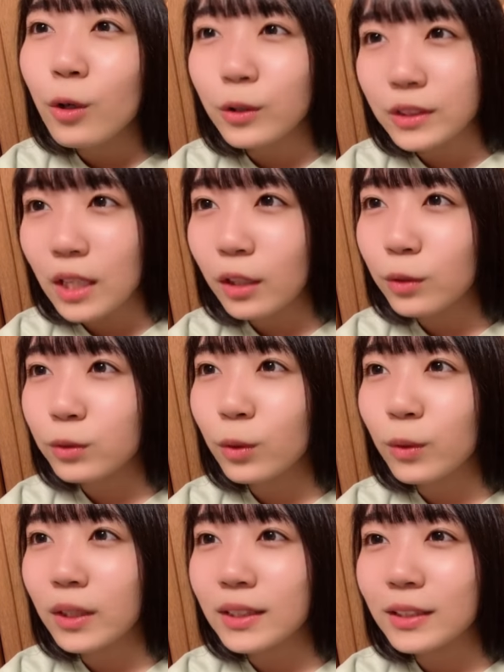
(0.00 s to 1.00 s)
星や
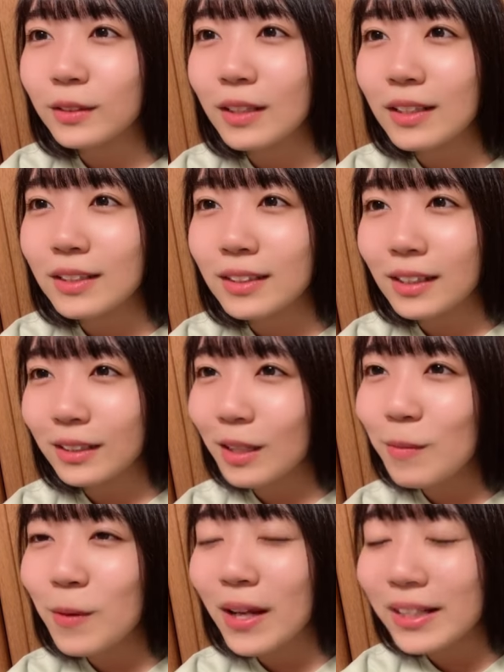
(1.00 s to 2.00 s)
ギフトを投げてくださった
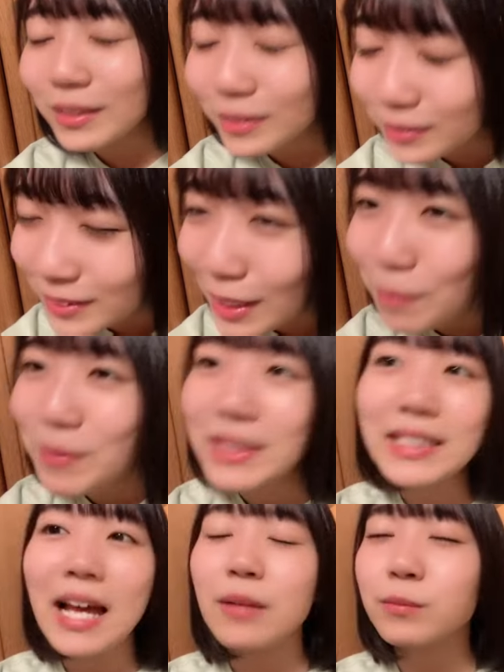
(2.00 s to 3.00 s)
方もありがとうございま
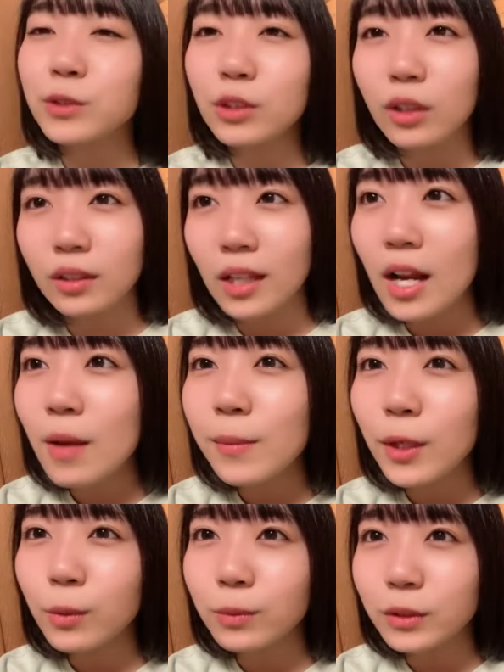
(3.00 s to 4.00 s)
したもしよかったら
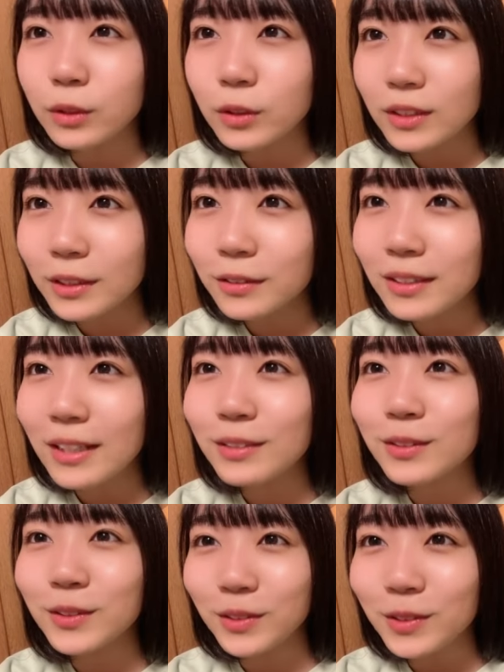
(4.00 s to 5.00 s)
メールブログのチェック大
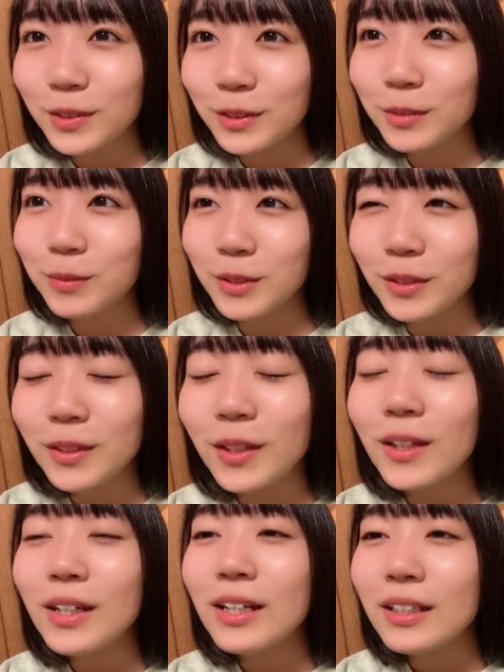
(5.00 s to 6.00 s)
富豪とショルムのフォロー